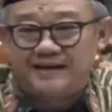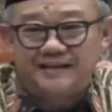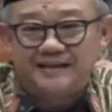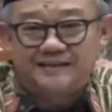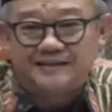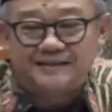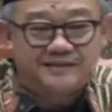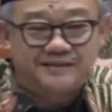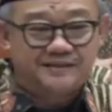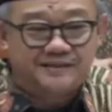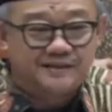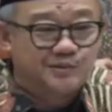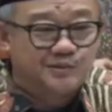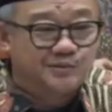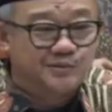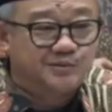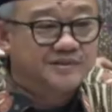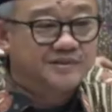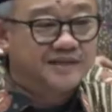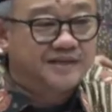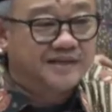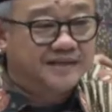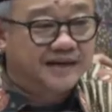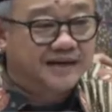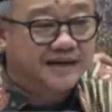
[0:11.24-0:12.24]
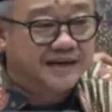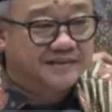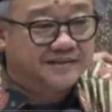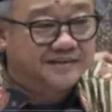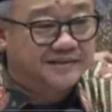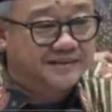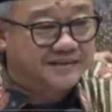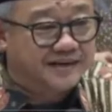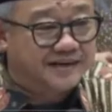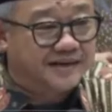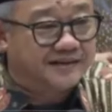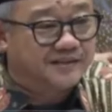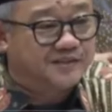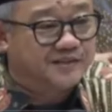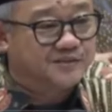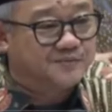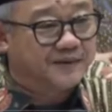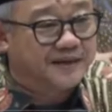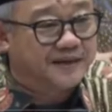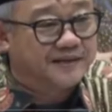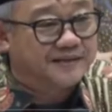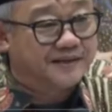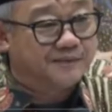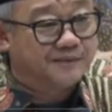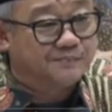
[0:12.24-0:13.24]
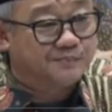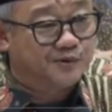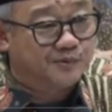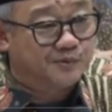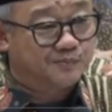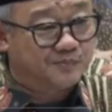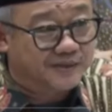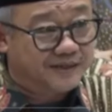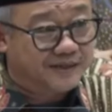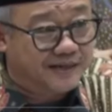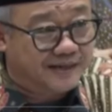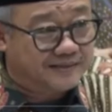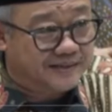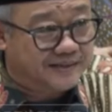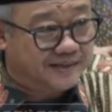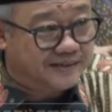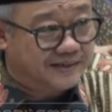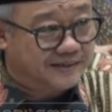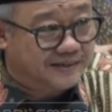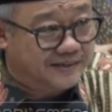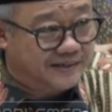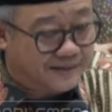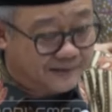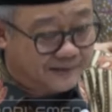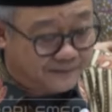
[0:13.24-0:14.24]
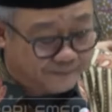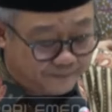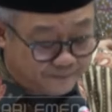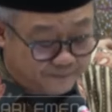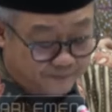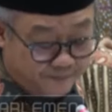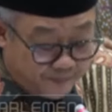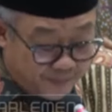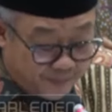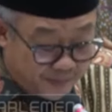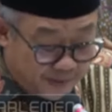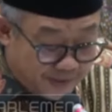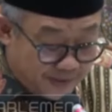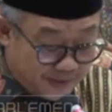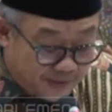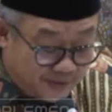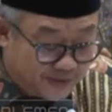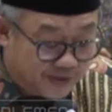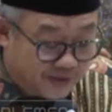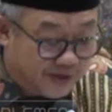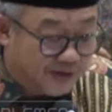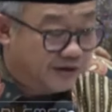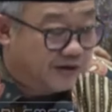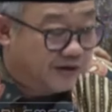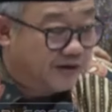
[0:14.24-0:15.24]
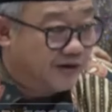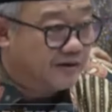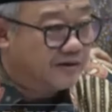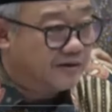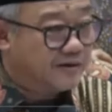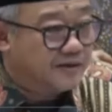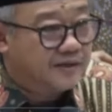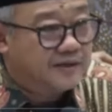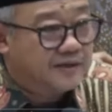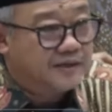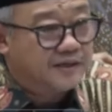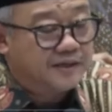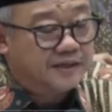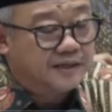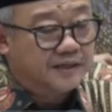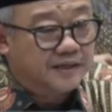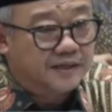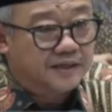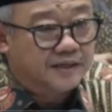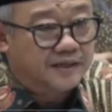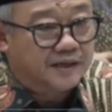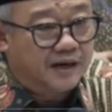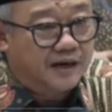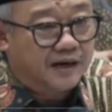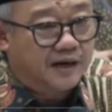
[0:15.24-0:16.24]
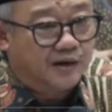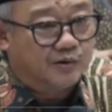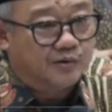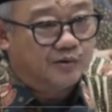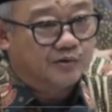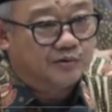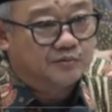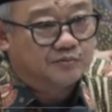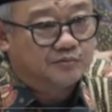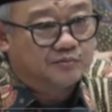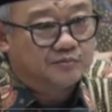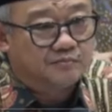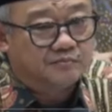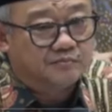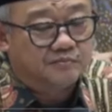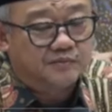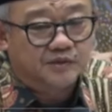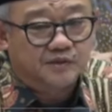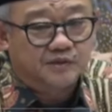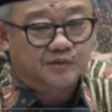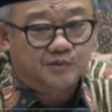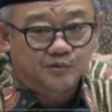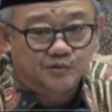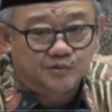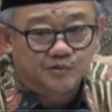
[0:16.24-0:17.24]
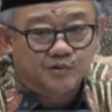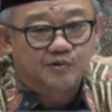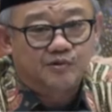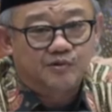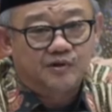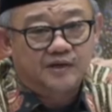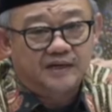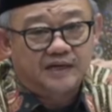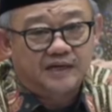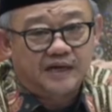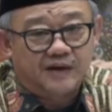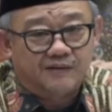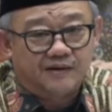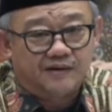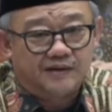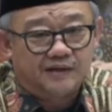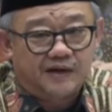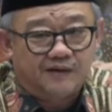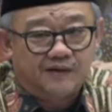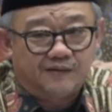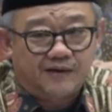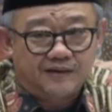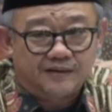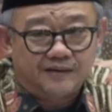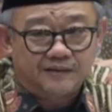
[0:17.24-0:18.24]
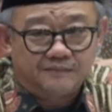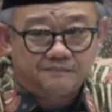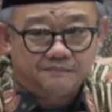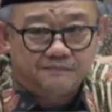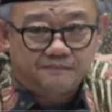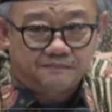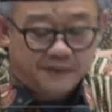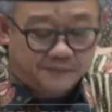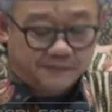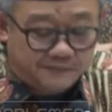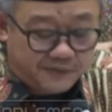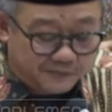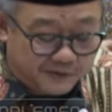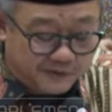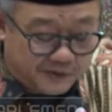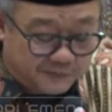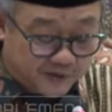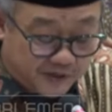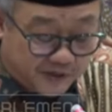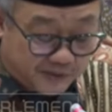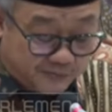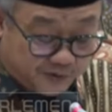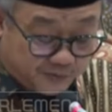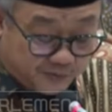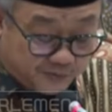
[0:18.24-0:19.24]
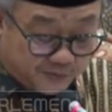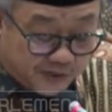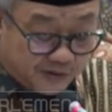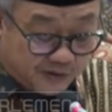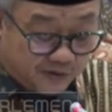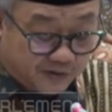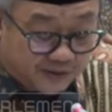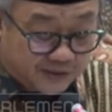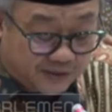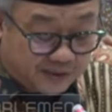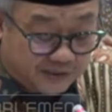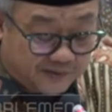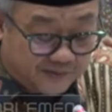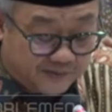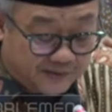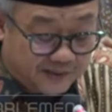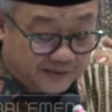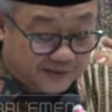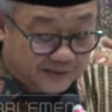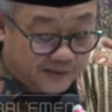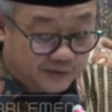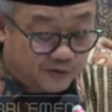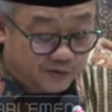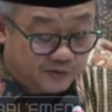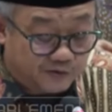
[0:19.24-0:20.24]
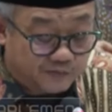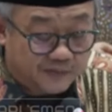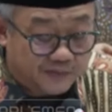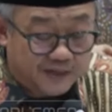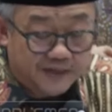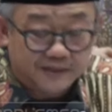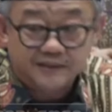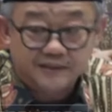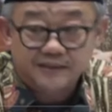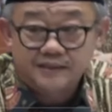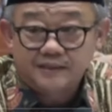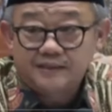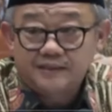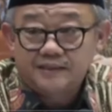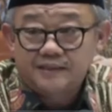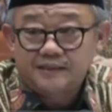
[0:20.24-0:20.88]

nanti ditunggu saja karena sidang isbatnya belum dilaksanakan. Insya Allah kalau didukung oleh kawan-kawan bapak-bapak ibu-ibu anggota dewan yang terhormat,